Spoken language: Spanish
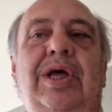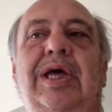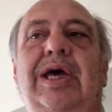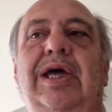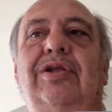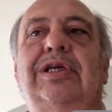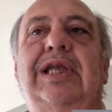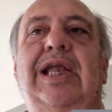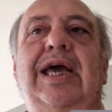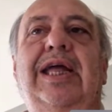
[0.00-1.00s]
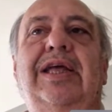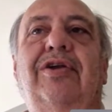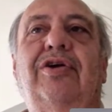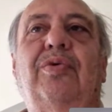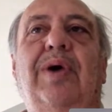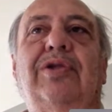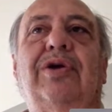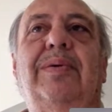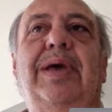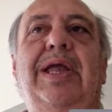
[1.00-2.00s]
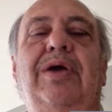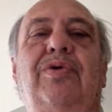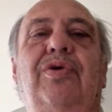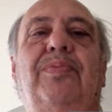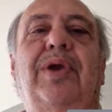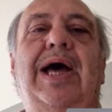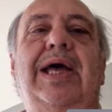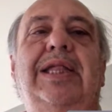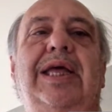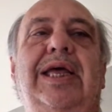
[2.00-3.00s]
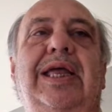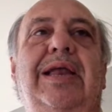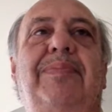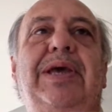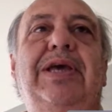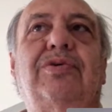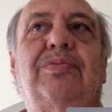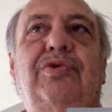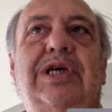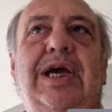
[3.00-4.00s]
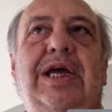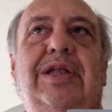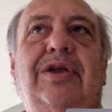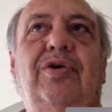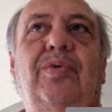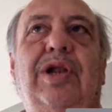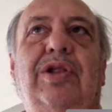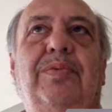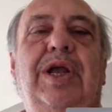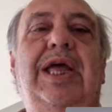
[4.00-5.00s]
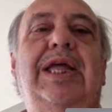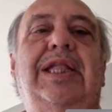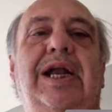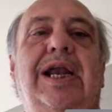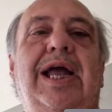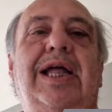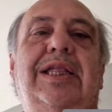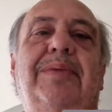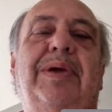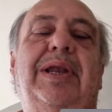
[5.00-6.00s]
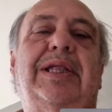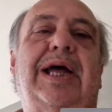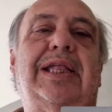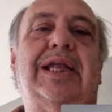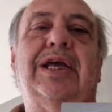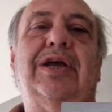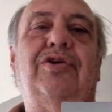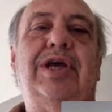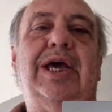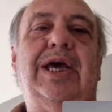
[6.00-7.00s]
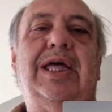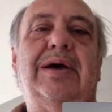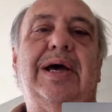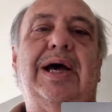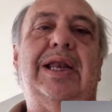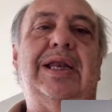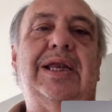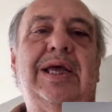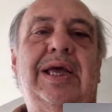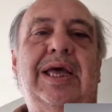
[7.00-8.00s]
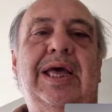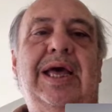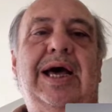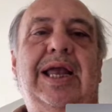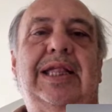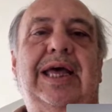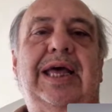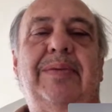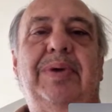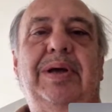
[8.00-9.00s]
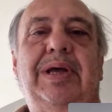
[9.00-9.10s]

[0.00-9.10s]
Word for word: Entonces la gente de Río Cuarto que viene, uno por ahí tiene en el piso mucha gente de Río Cuarto porque le interna antes para tratar de que no llegue al, la terapia.